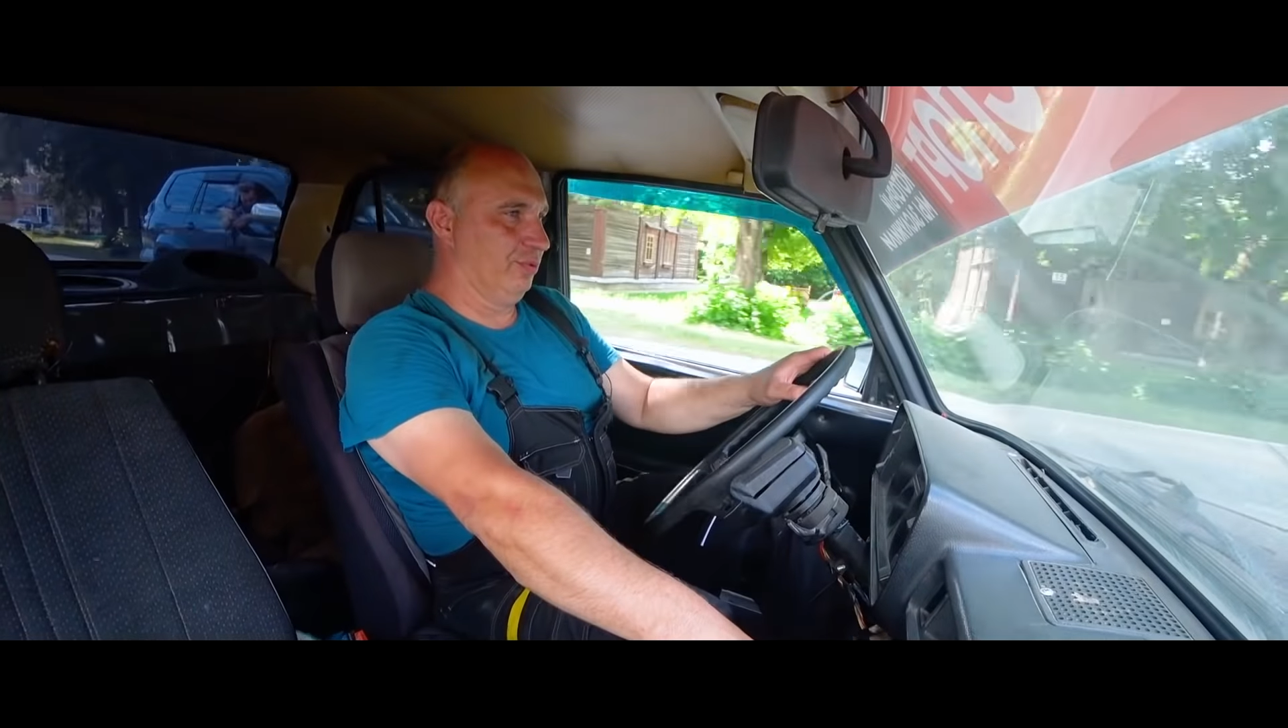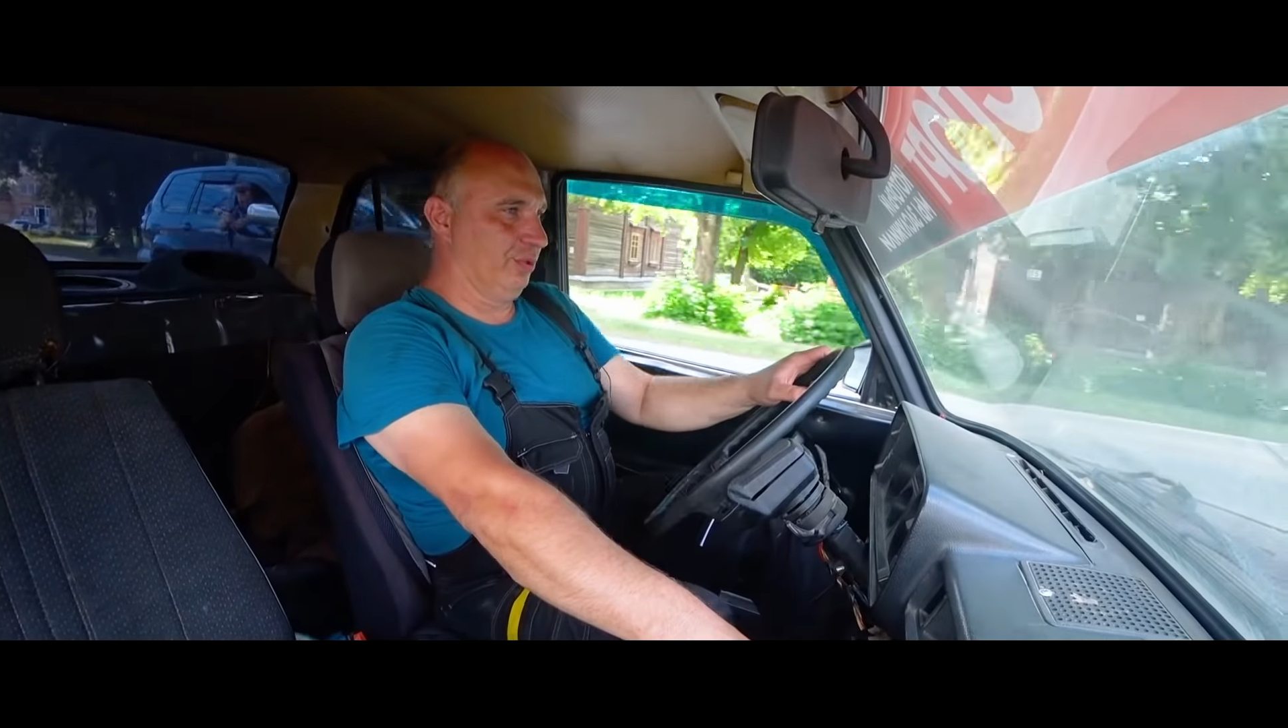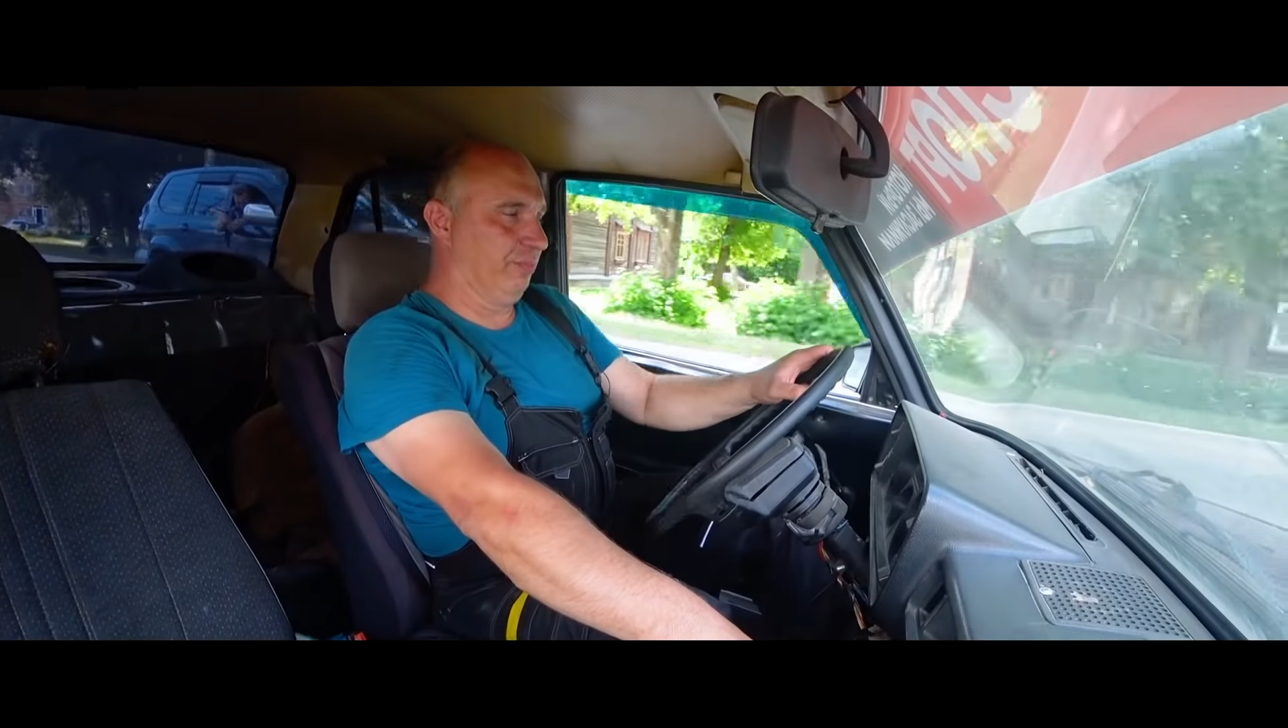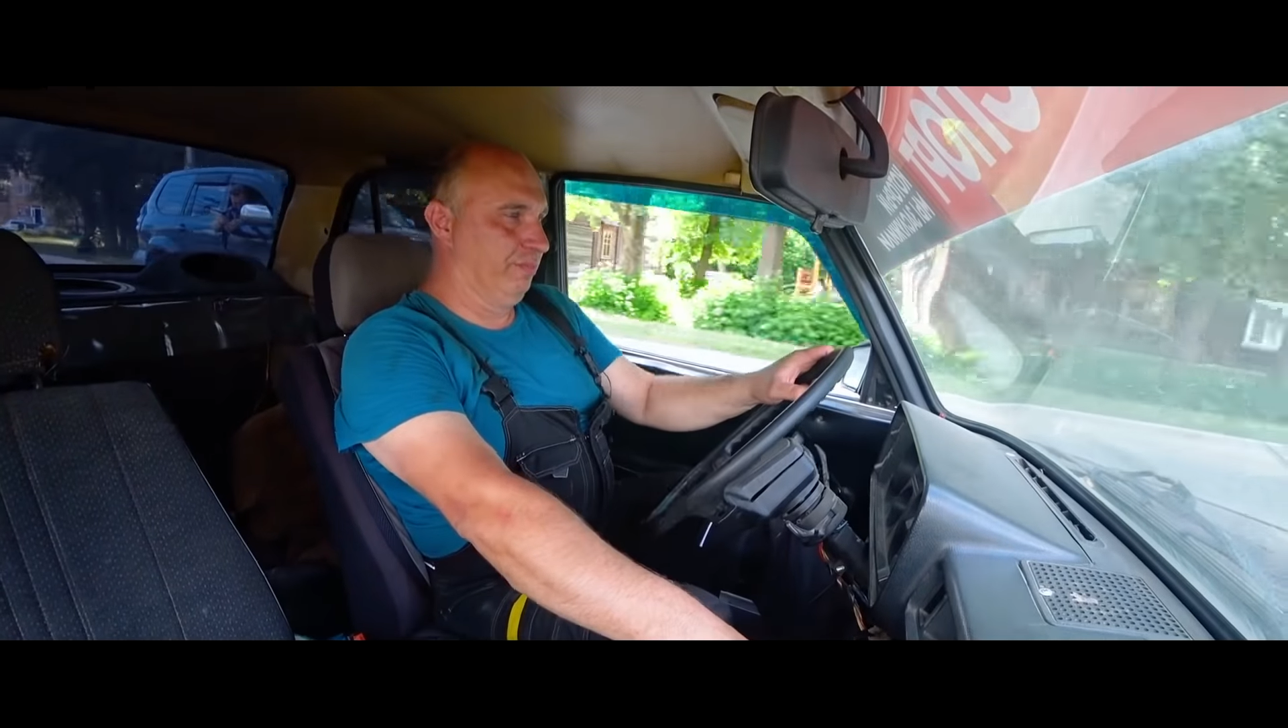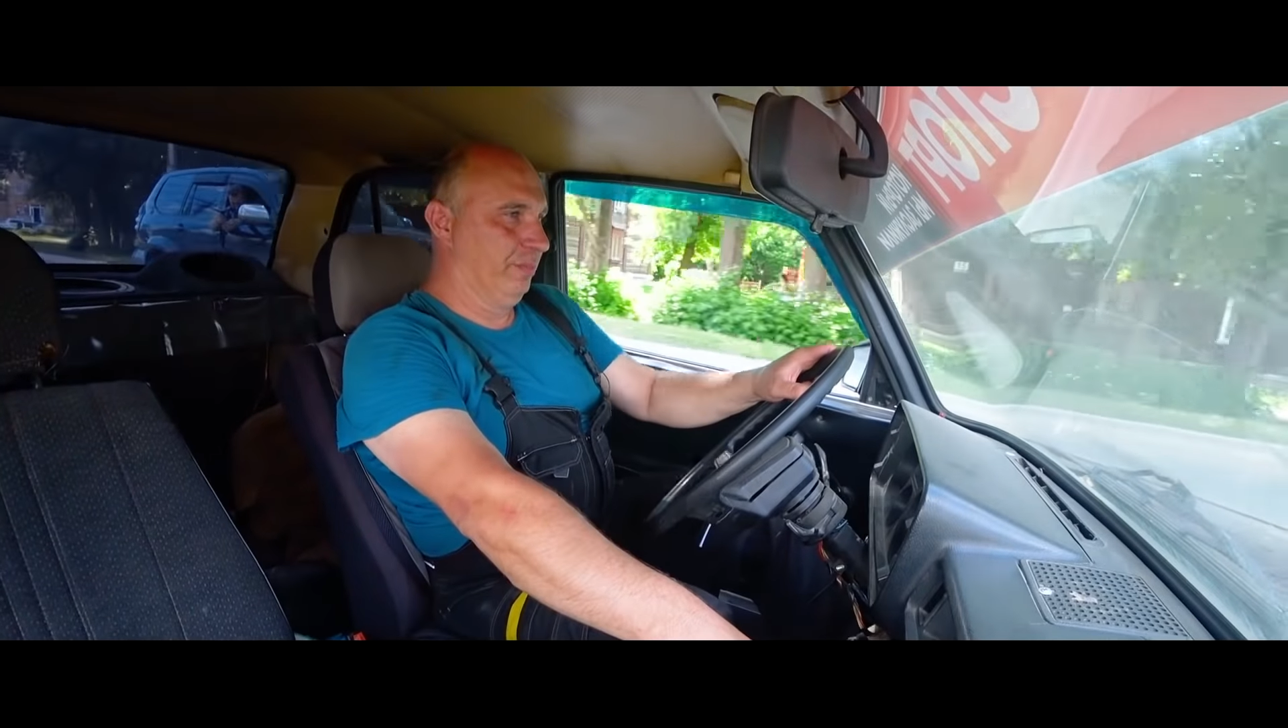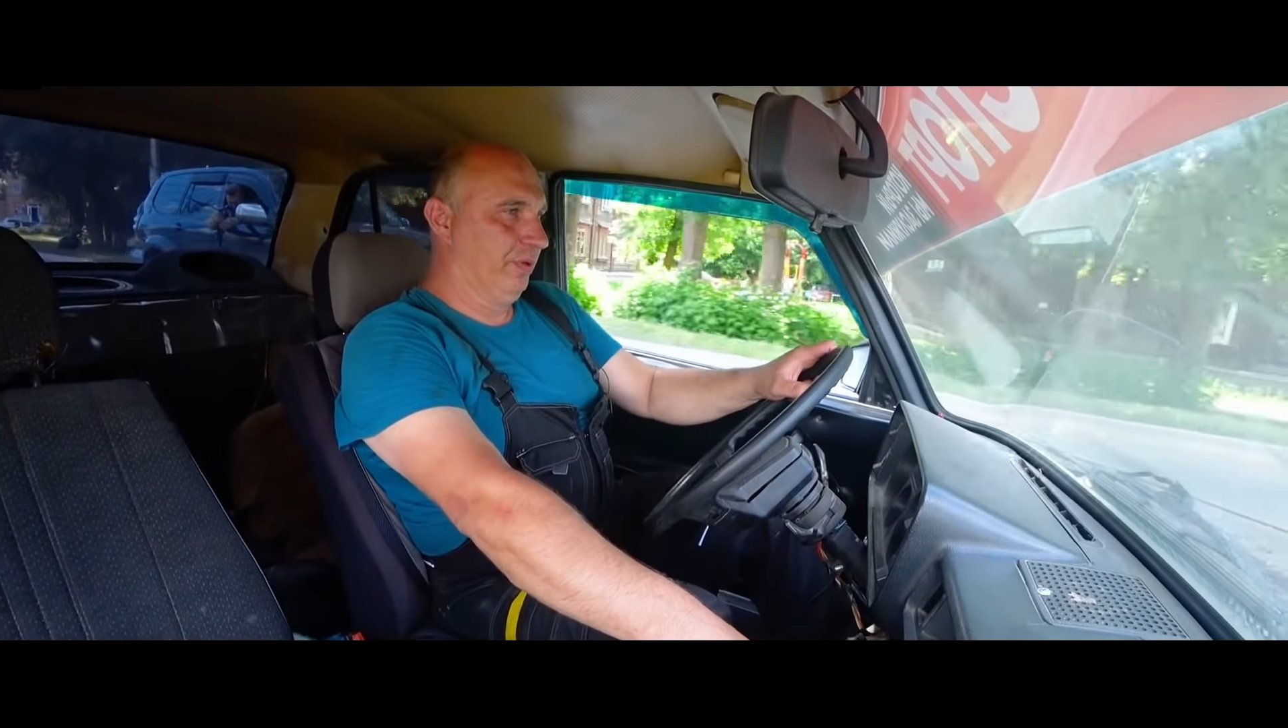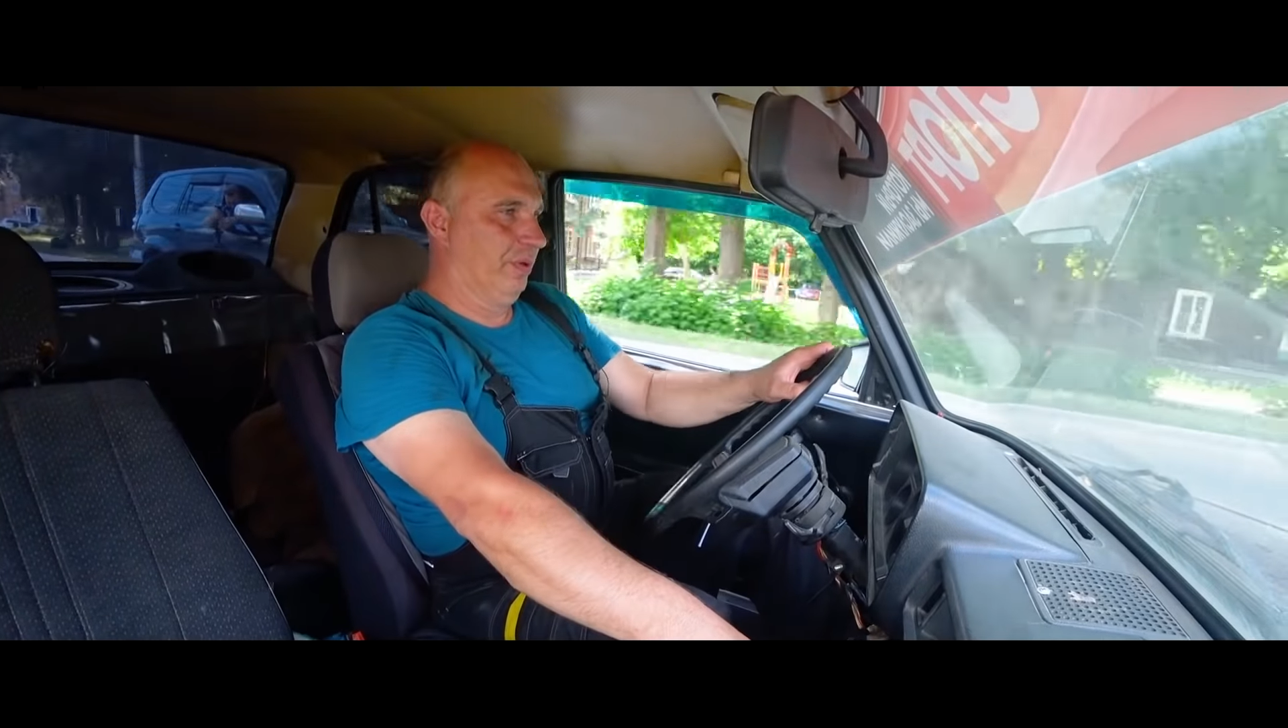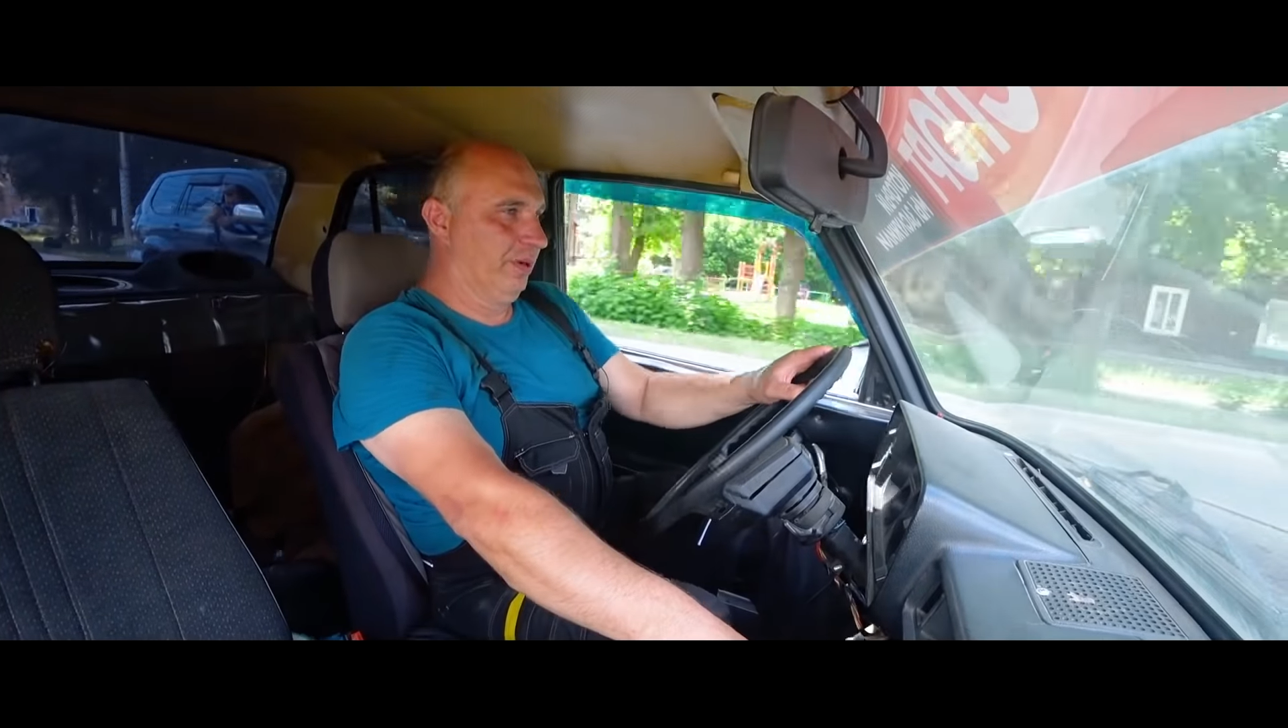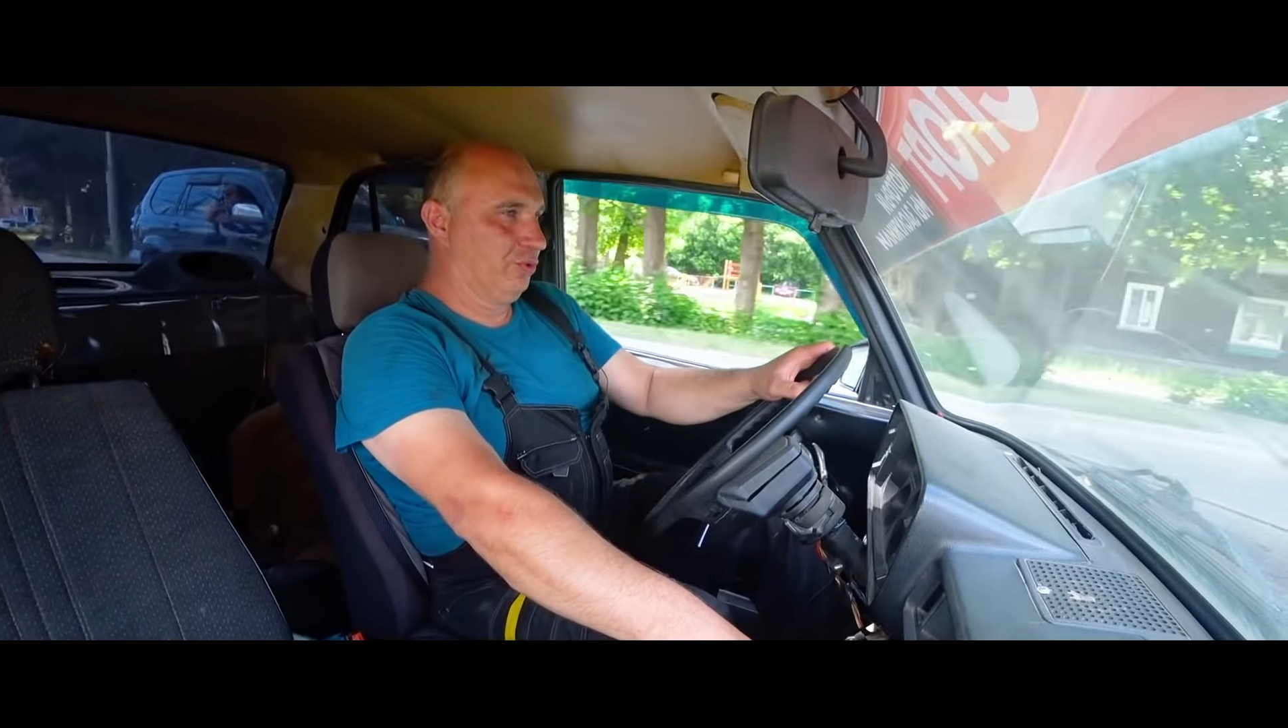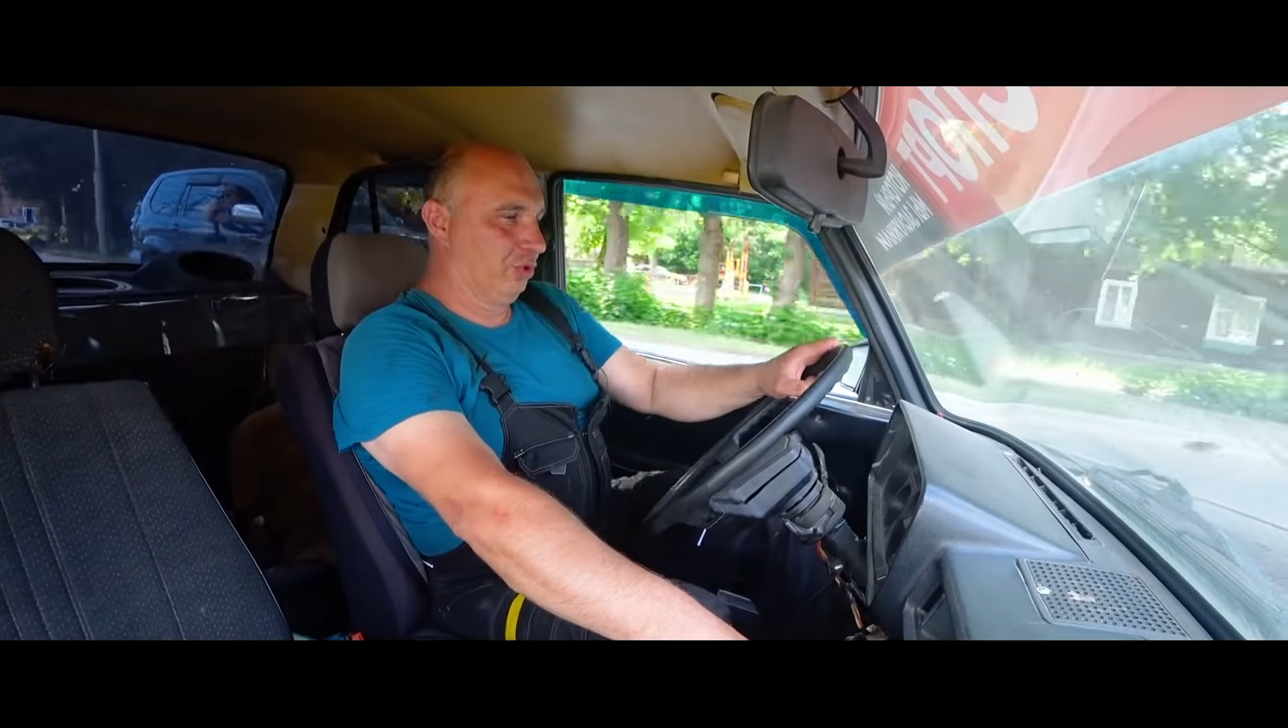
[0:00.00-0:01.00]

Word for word: Что-то а